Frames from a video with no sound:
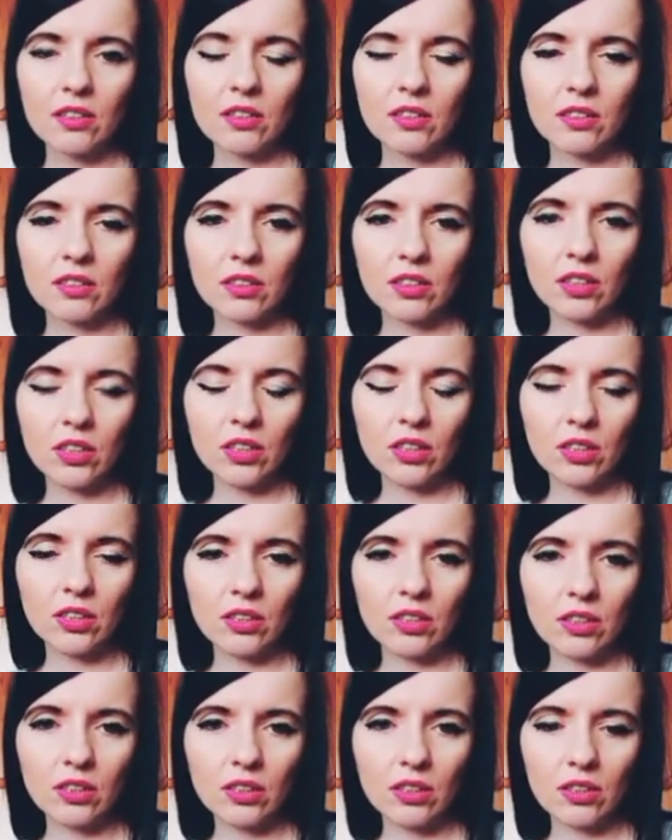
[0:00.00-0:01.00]
I,
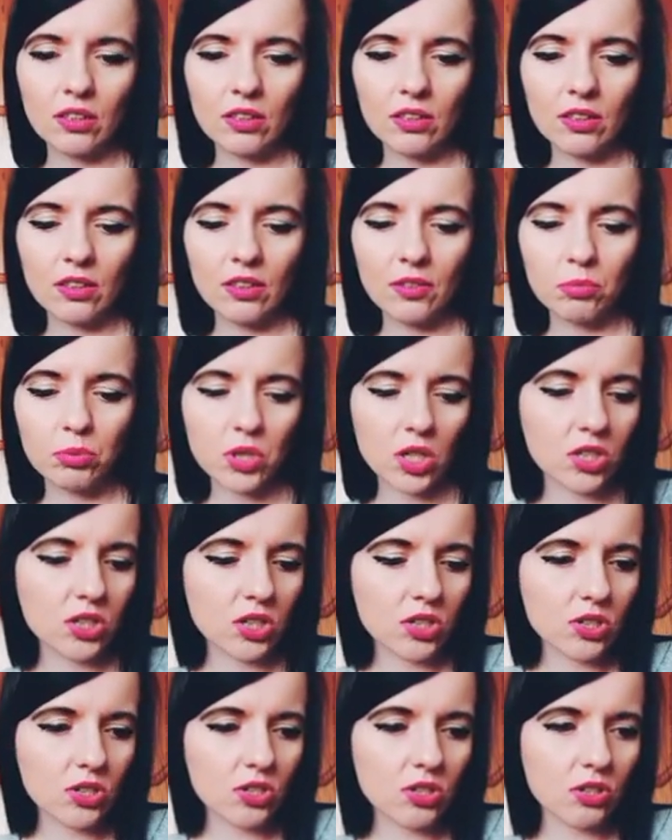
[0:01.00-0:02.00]
I
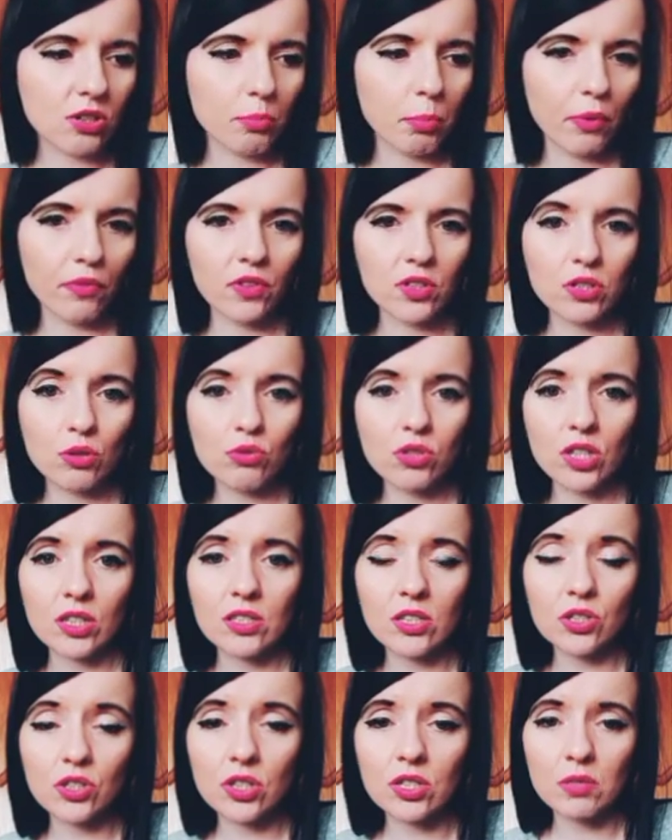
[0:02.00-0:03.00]
przecież powiedział, że
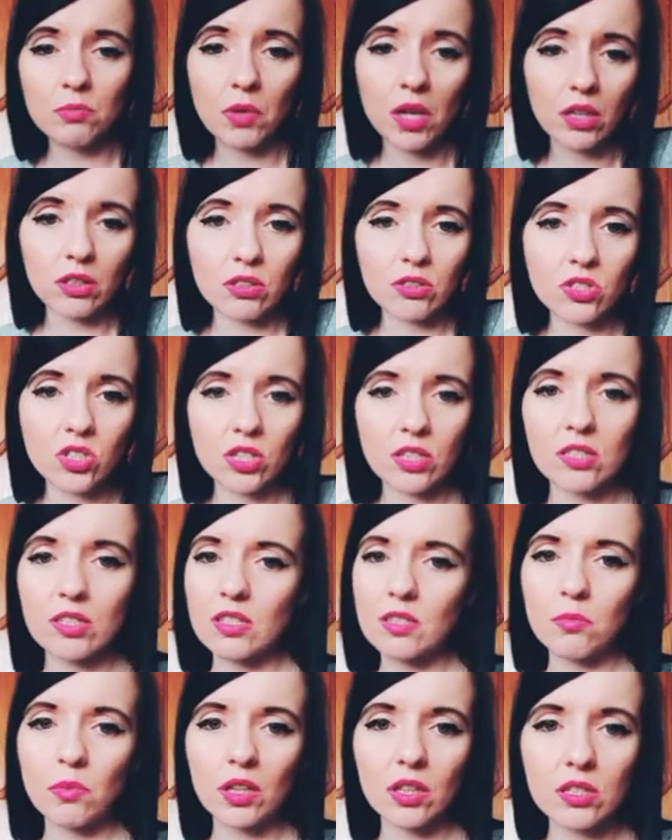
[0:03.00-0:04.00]
chce się zmienić, że chce
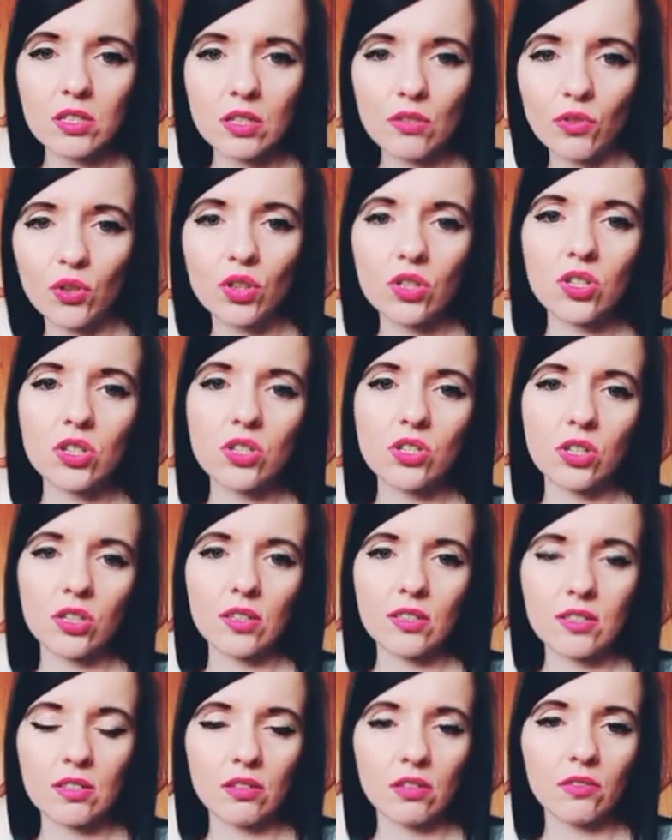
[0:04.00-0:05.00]
zmienić swoje życie
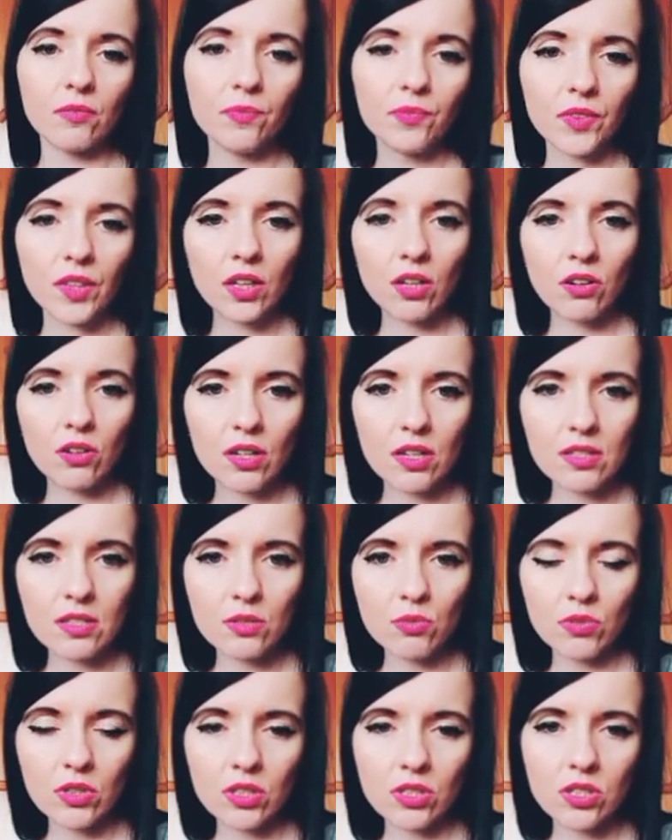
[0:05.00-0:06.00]
i co? I
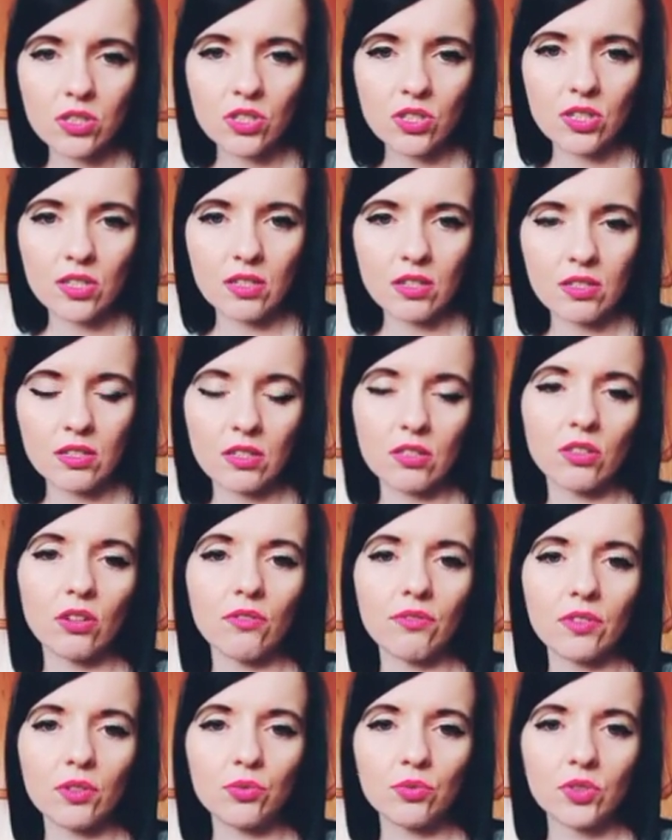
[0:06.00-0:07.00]
okazuje się, że
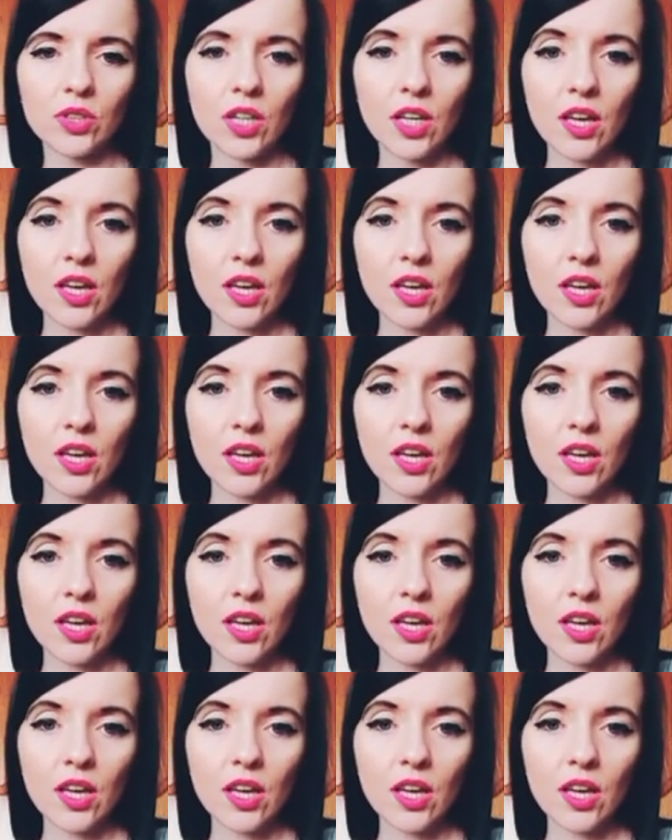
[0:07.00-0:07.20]
zrezygnował.